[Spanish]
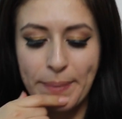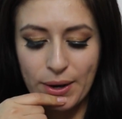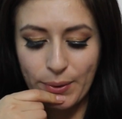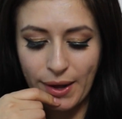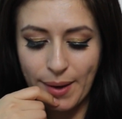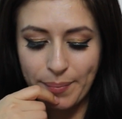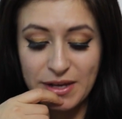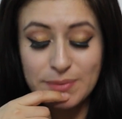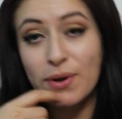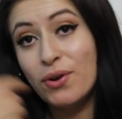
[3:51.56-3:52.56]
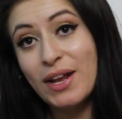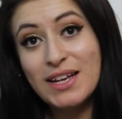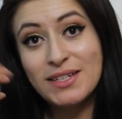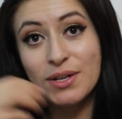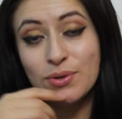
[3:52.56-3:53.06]
Pero espero que
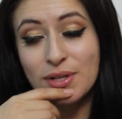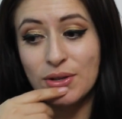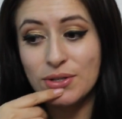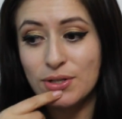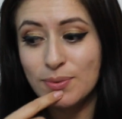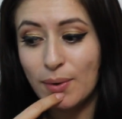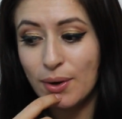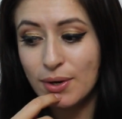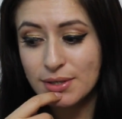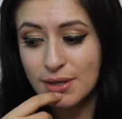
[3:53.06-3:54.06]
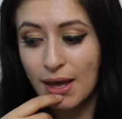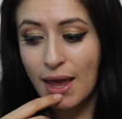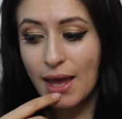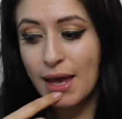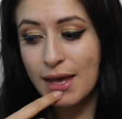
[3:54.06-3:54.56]
les estén gustando estos vlogs
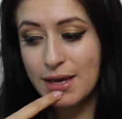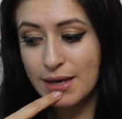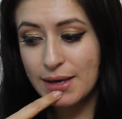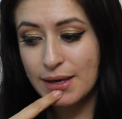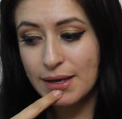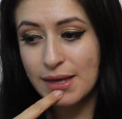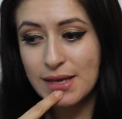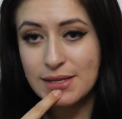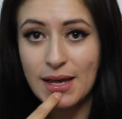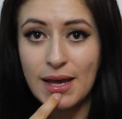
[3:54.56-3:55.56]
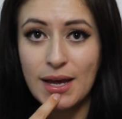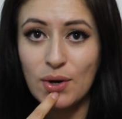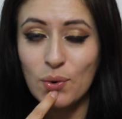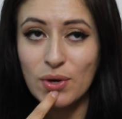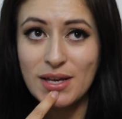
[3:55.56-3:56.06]
y quise,
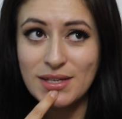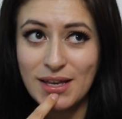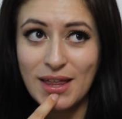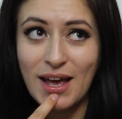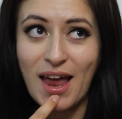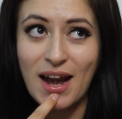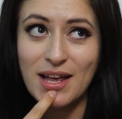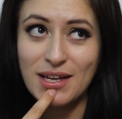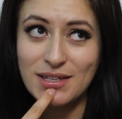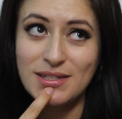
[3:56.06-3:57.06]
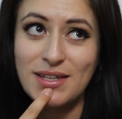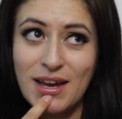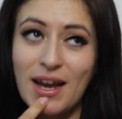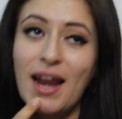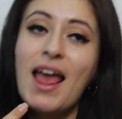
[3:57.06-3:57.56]
no quise dejarla
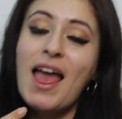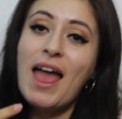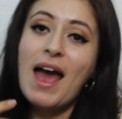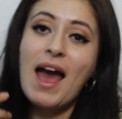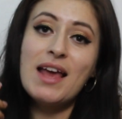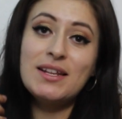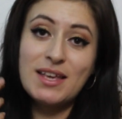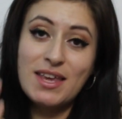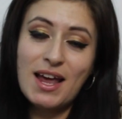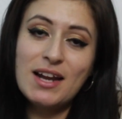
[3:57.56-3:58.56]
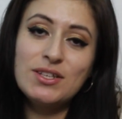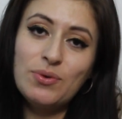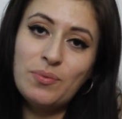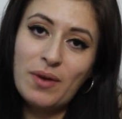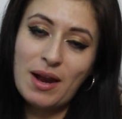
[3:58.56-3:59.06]
sin
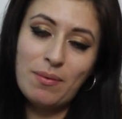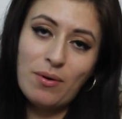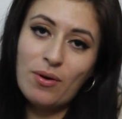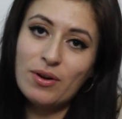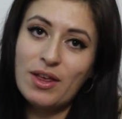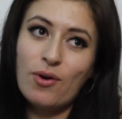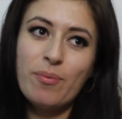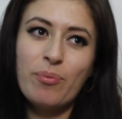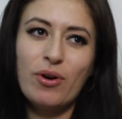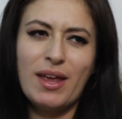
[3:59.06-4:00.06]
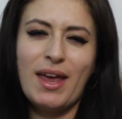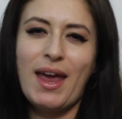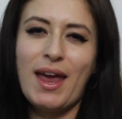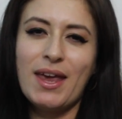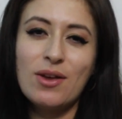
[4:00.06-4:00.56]
enseñarles el vlog de hoy
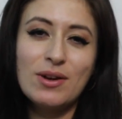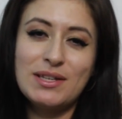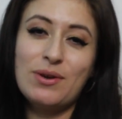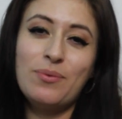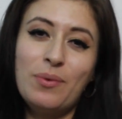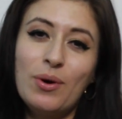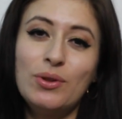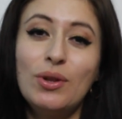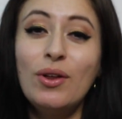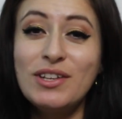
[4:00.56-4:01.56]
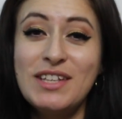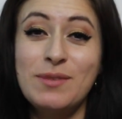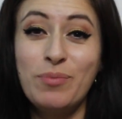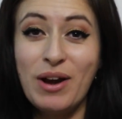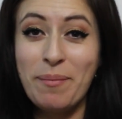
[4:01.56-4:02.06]
porque quiero hacer un vlog todos los
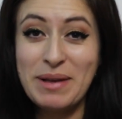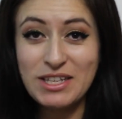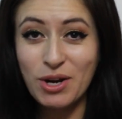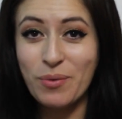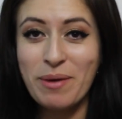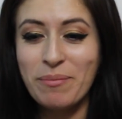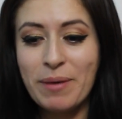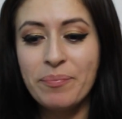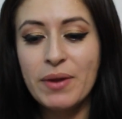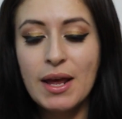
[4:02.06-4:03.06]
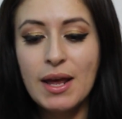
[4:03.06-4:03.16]
días por el mes de noviembre